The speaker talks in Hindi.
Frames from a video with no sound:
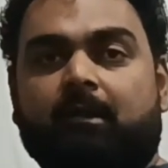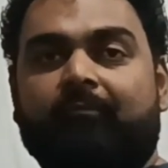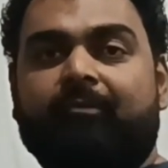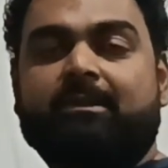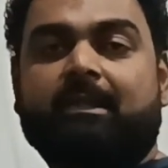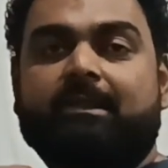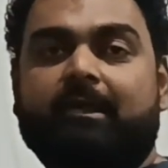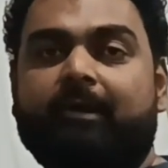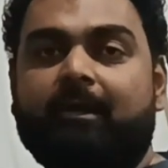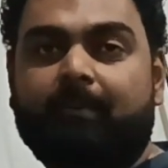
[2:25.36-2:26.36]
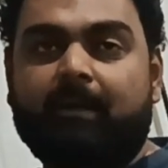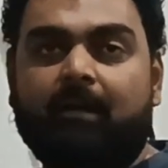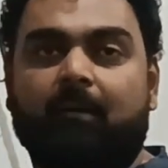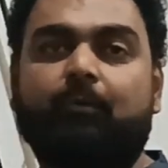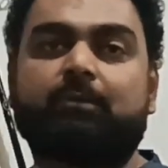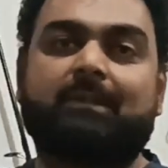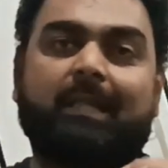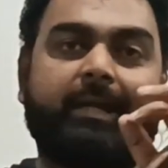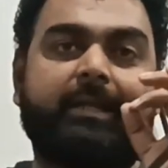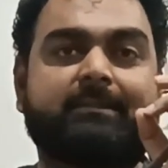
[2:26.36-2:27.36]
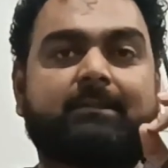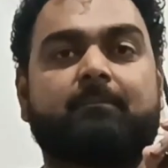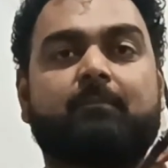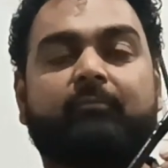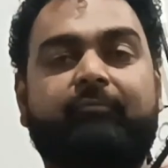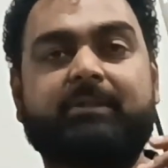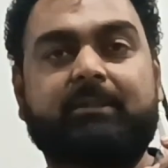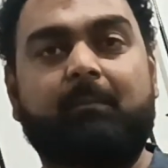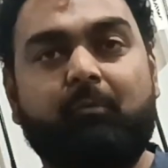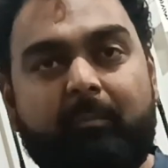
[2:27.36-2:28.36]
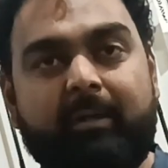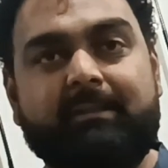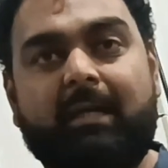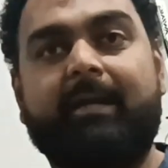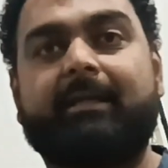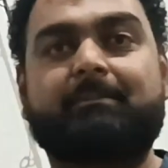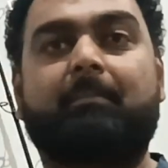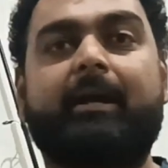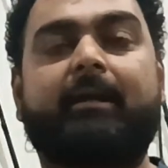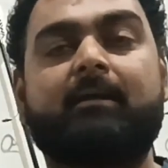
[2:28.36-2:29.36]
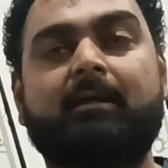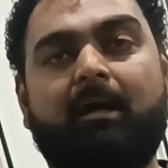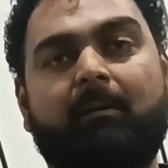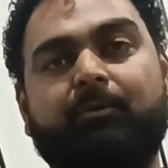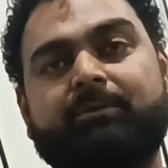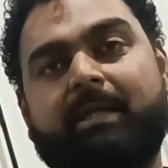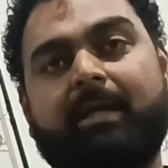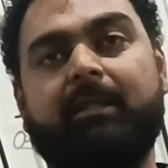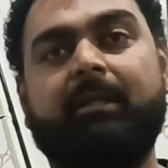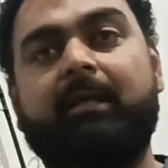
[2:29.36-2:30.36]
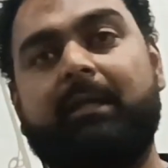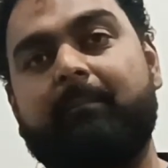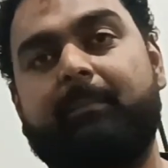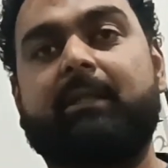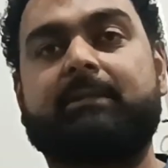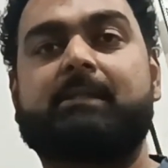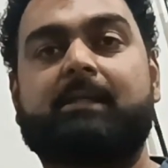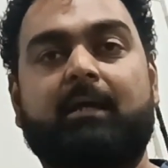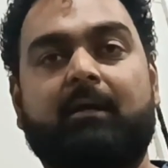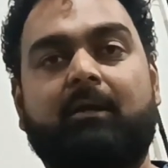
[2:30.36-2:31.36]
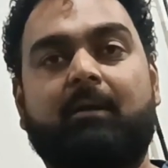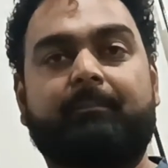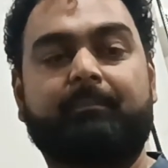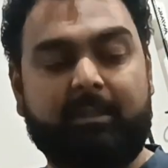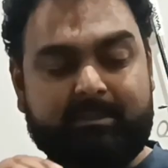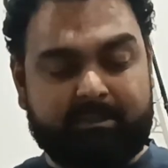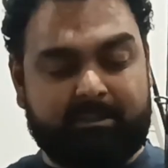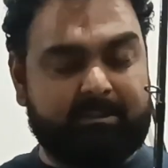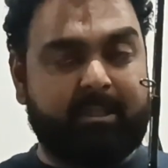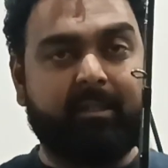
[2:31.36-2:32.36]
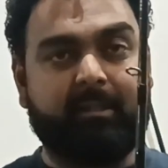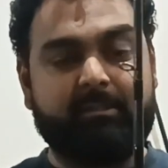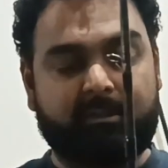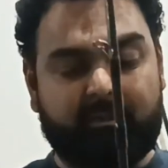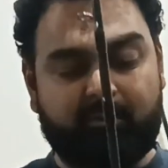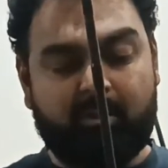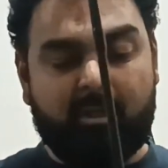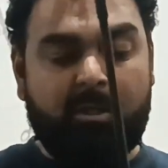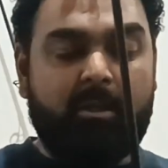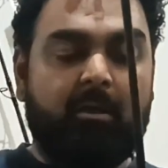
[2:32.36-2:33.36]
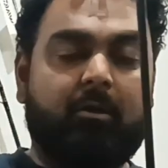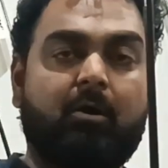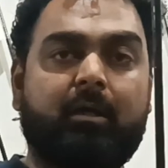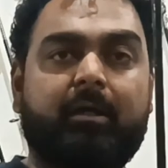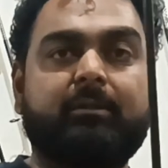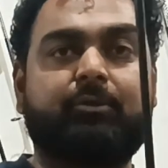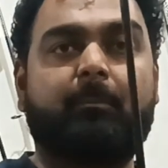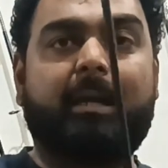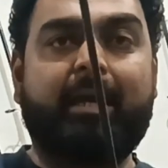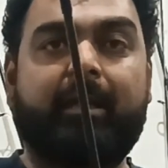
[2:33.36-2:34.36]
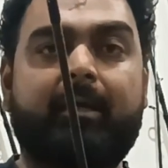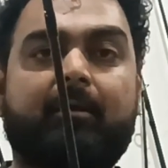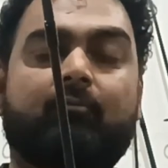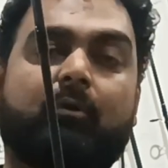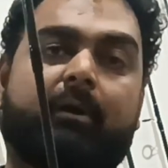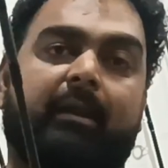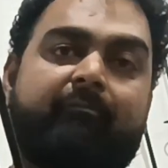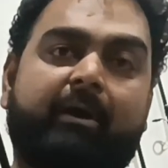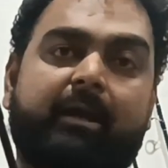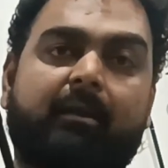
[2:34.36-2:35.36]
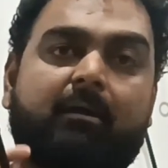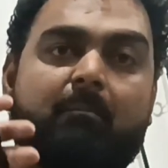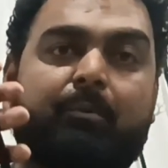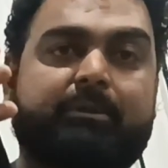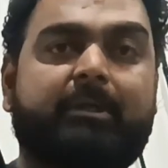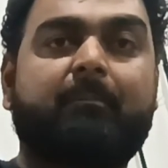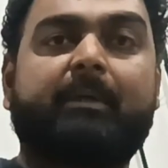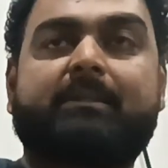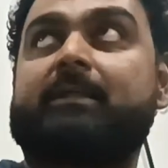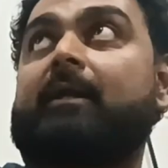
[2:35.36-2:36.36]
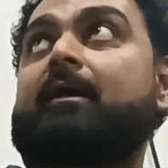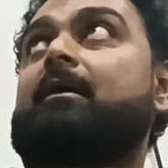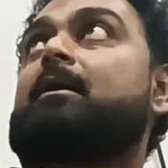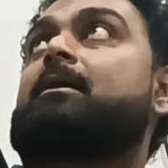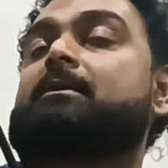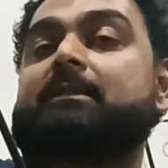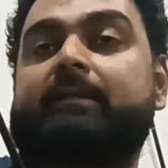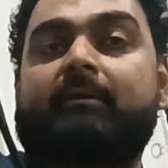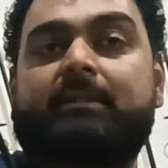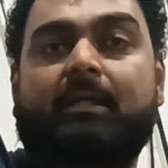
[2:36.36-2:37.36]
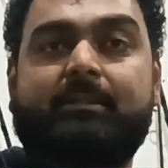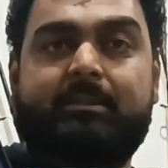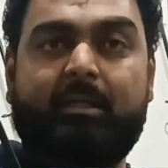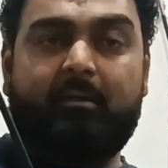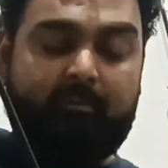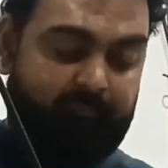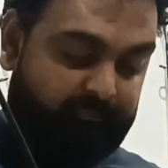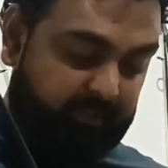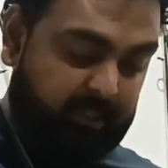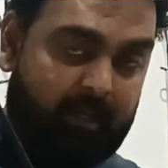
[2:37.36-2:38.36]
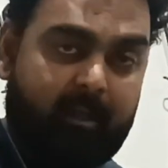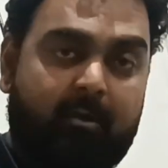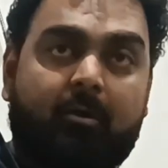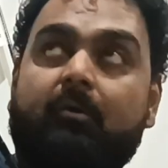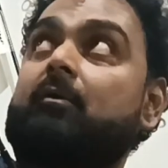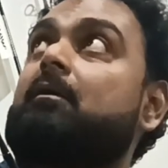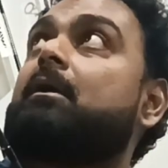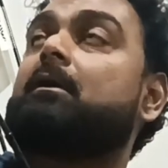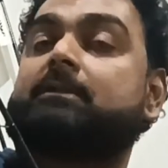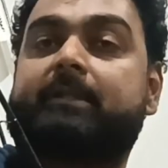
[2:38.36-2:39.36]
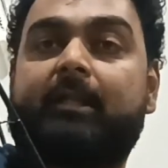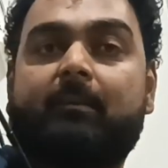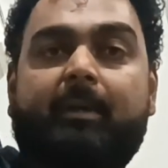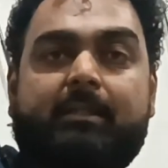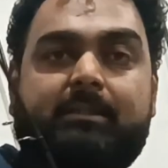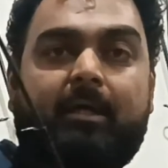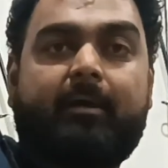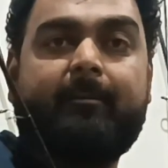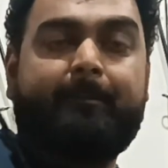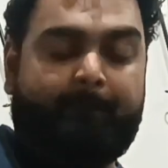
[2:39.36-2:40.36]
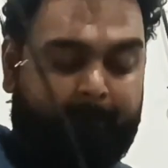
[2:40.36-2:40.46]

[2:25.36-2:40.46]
काफ़ी सेंसिटिव टिप है आपको स्लाइटेस्ट फिश का मूवमेंट स्लाइटेस्ट बाइट आपको स्ट्राइक देने के लिए पता चल जाएगा और आप अच्छे से स्ट्राइक दे सकते हो रॉड का जो ब्लैंक है वो ग्रेफाइट कंपोजिट मिक्सचर है जिसकी वजह से अच्छा फील आ रहा है रॉड को स्ट्रेंथ भी अच्छा है